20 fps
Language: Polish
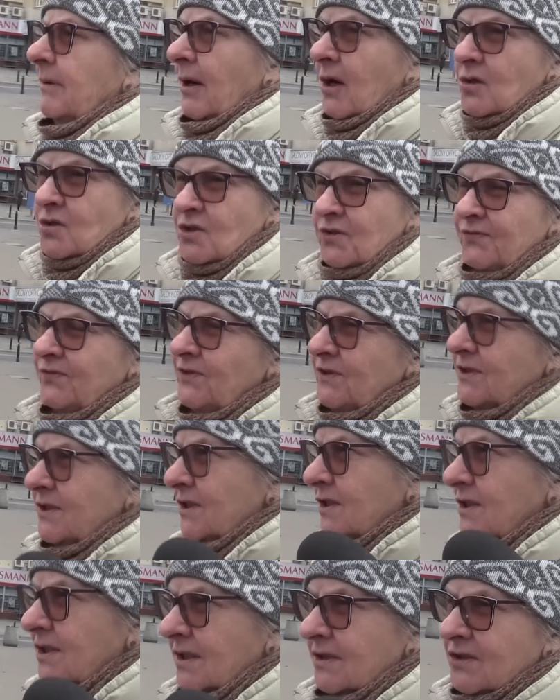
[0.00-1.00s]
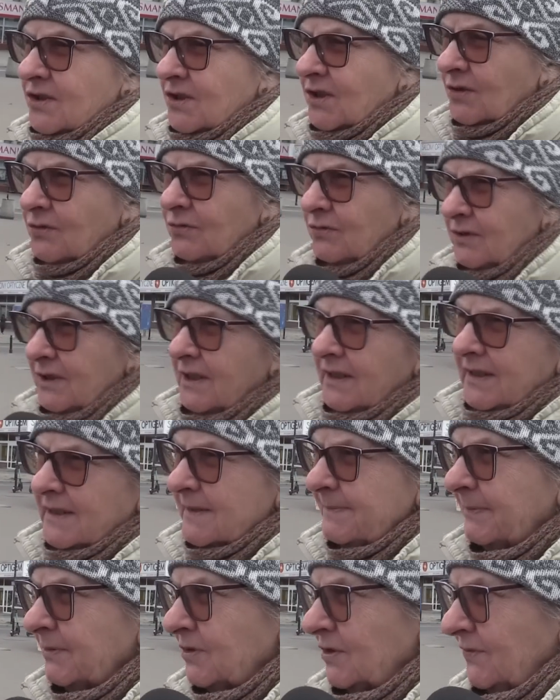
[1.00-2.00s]
Oczywiście, szczególnie na
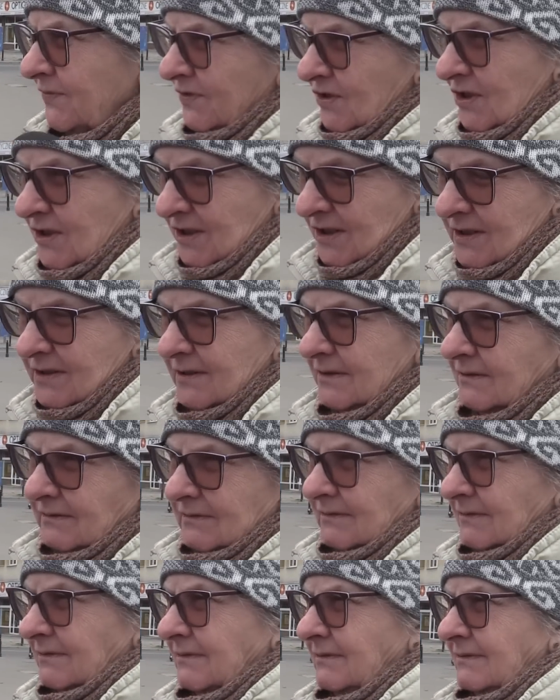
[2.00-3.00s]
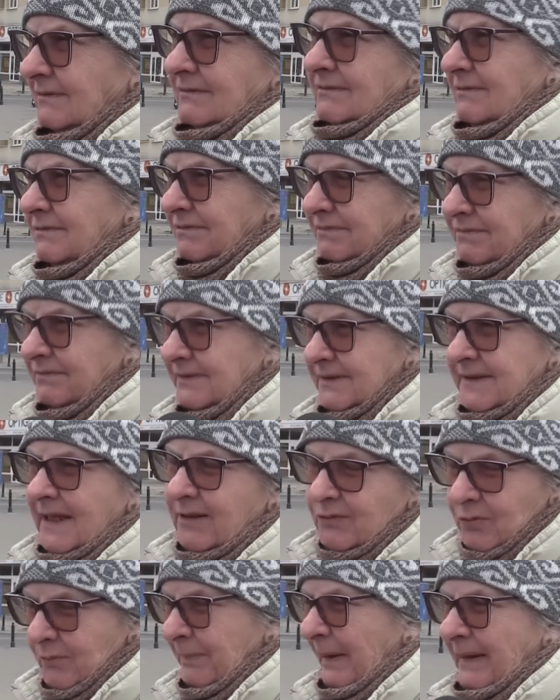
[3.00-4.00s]
spożywczych yy,
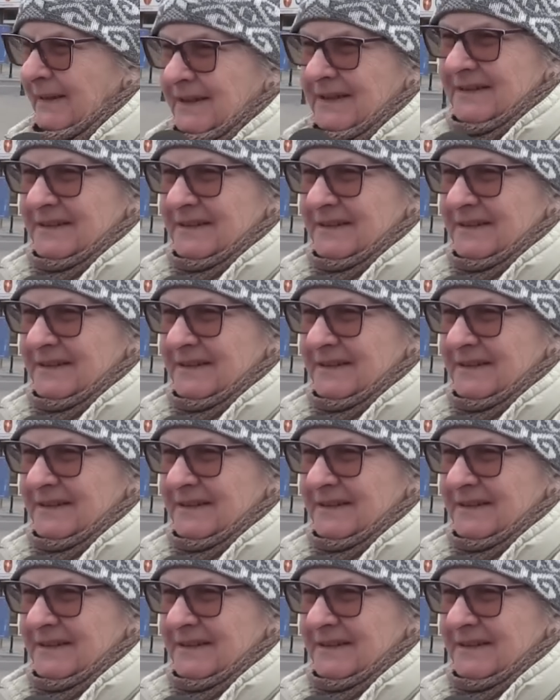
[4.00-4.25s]
zakupach.